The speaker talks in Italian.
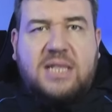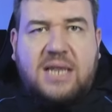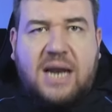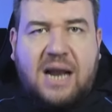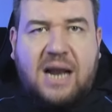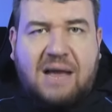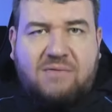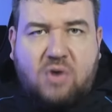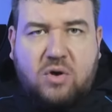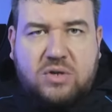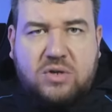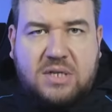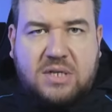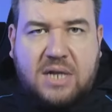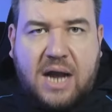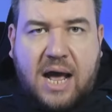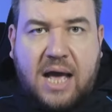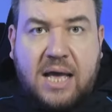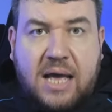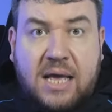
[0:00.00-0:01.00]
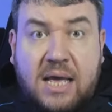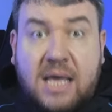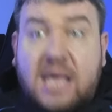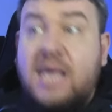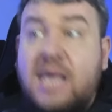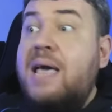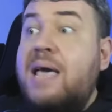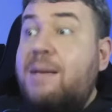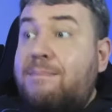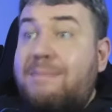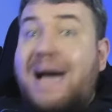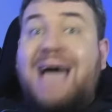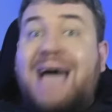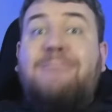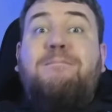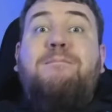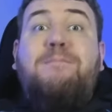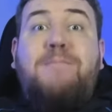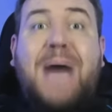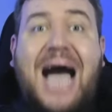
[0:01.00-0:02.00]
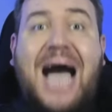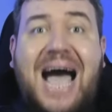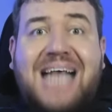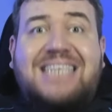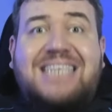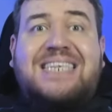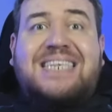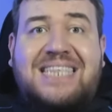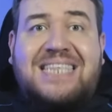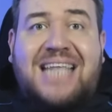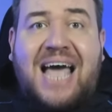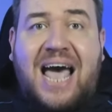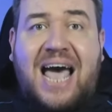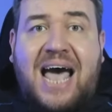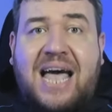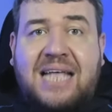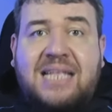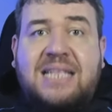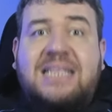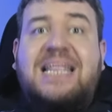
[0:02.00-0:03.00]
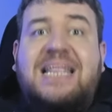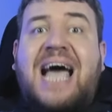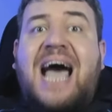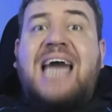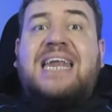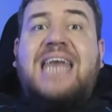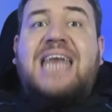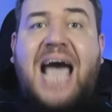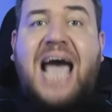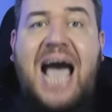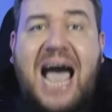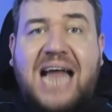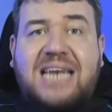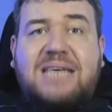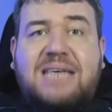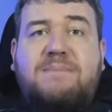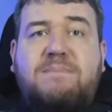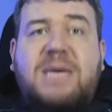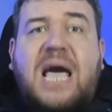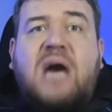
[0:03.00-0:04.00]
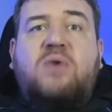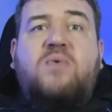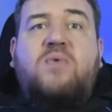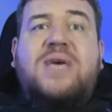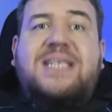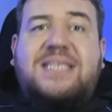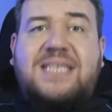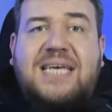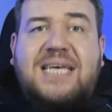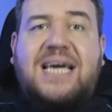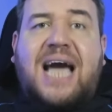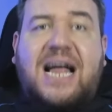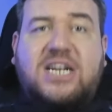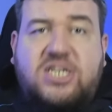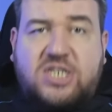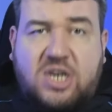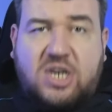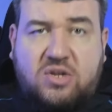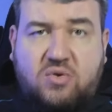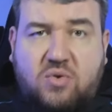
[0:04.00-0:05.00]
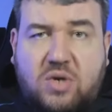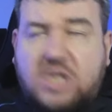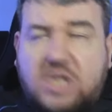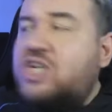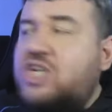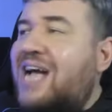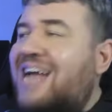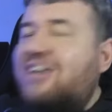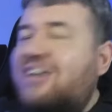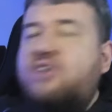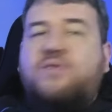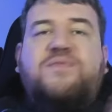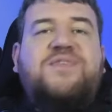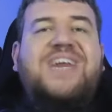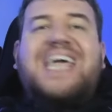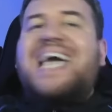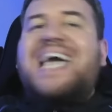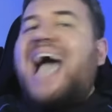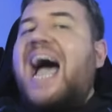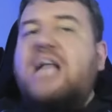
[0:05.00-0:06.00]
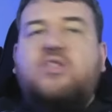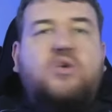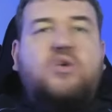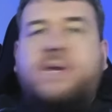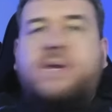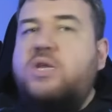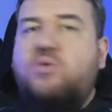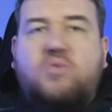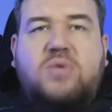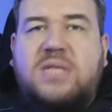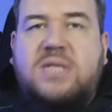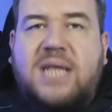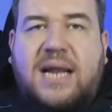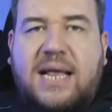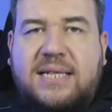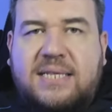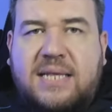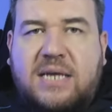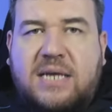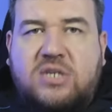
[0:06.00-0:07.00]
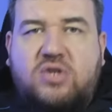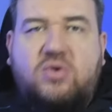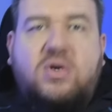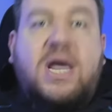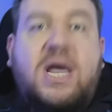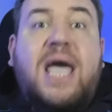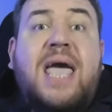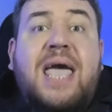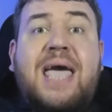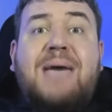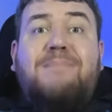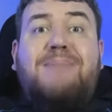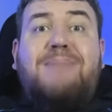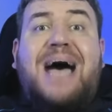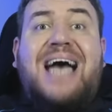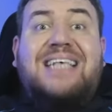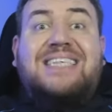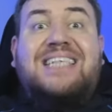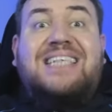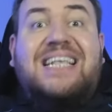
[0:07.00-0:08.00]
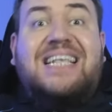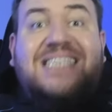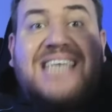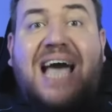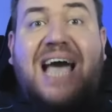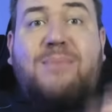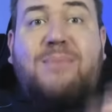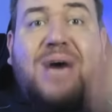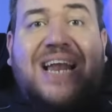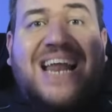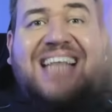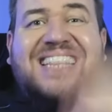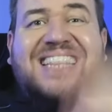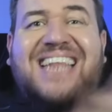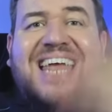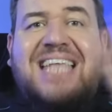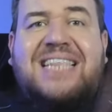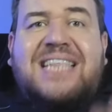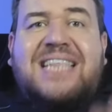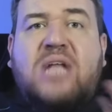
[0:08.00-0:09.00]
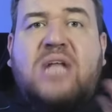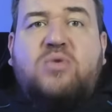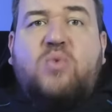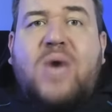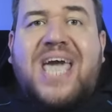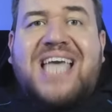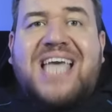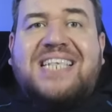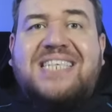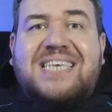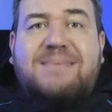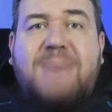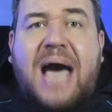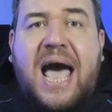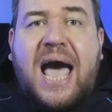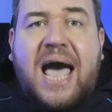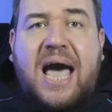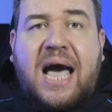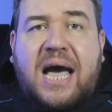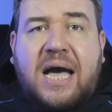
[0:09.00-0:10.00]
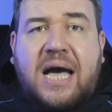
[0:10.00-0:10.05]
la vostra, ma basta dare alibi a questi calciatori, ci hanno fregato per tutta la stagione, basta, siamo alla 32esima